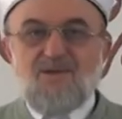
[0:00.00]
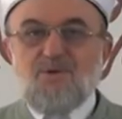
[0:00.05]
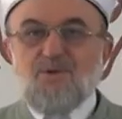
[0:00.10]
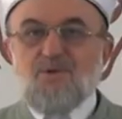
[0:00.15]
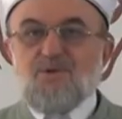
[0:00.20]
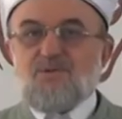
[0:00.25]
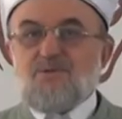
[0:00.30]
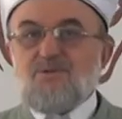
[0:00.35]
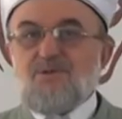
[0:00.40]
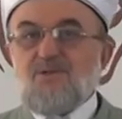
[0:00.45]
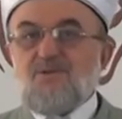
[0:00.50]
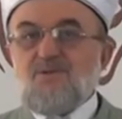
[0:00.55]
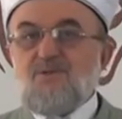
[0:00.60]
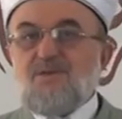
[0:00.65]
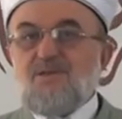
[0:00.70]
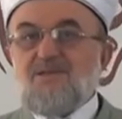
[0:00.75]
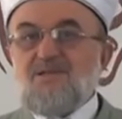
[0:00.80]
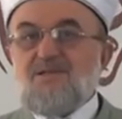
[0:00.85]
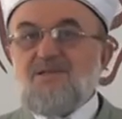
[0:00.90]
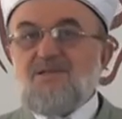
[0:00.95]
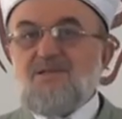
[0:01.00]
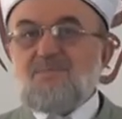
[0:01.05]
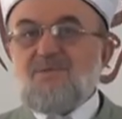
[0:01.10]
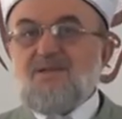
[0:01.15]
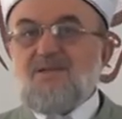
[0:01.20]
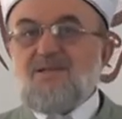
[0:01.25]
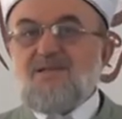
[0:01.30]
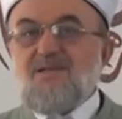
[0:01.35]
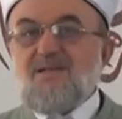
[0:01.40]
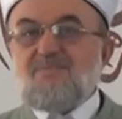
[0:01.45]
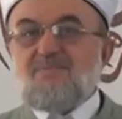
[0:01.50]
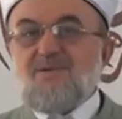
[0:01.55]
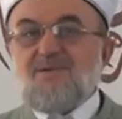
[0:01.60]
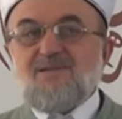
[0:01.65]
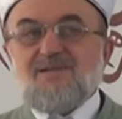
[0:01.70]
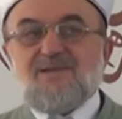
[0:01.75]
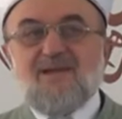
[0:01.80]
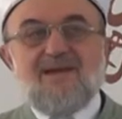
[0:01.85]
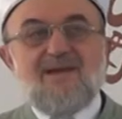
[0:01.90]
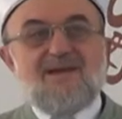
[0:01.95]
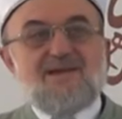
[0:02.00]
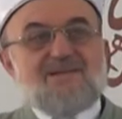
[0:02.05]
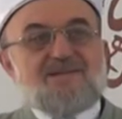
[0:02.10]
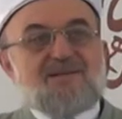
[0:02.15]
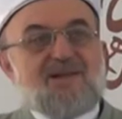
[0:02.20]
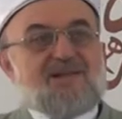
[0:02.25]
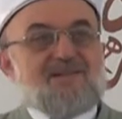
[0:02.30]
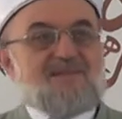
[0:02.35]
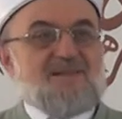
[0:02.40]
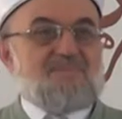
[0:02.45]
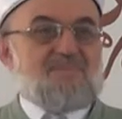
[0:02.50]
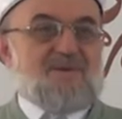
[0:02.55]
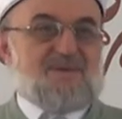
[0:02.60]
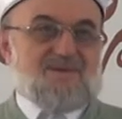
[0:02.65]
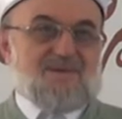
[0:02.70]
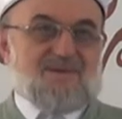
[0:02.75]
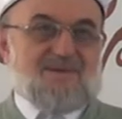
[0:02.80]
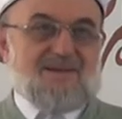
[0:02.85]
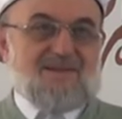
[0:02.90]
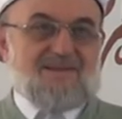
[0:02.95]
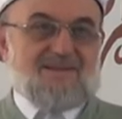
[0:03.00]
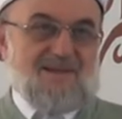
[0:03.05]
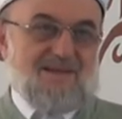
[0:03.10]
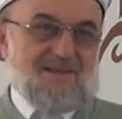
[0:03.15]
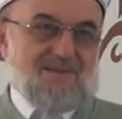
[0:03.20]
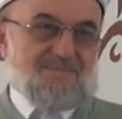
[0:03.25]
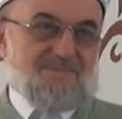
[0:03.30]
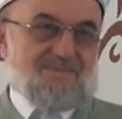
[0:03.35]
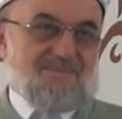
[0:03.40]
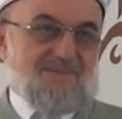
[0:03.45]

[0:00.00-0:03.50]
Öldükten sonra dirilmeye inanmazsa her şey serbest ona değil mi?